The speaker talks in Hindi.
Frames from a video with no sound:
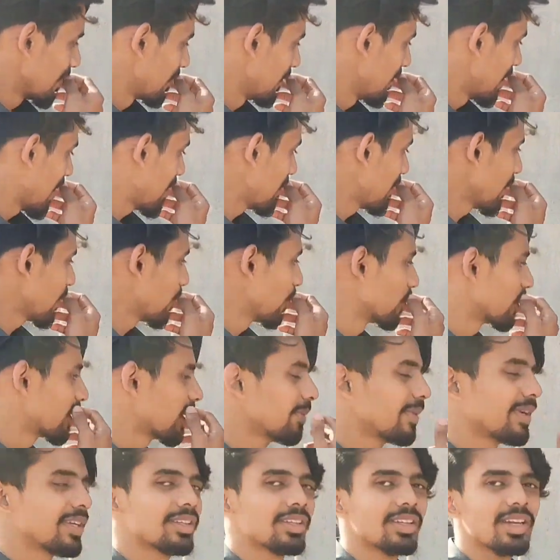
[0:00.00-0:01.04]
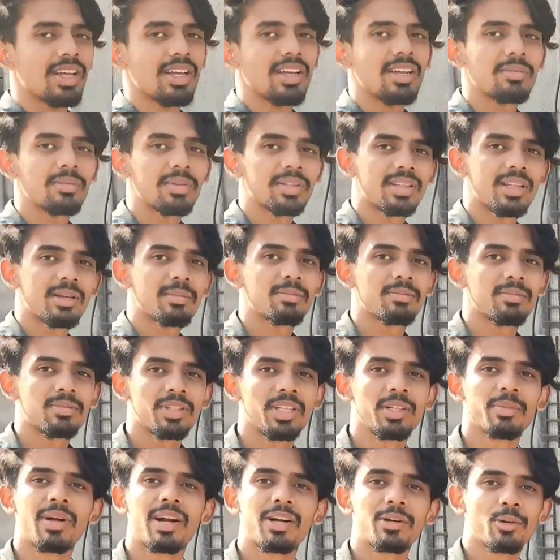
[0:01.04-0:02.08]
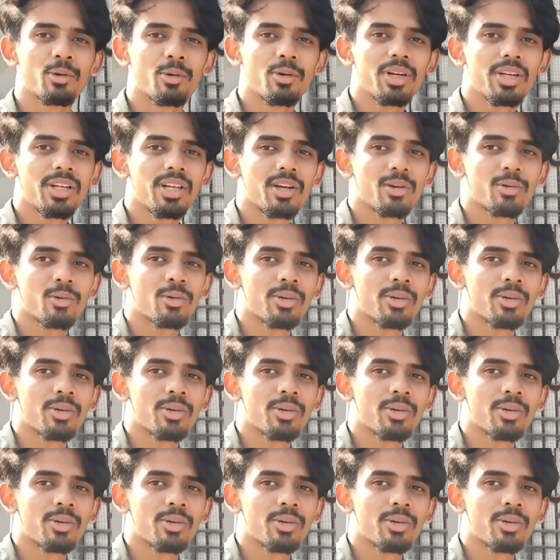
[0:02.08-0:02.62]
फिलहाल भाई कोटे में इतना मतलब डिमांड हो गई ना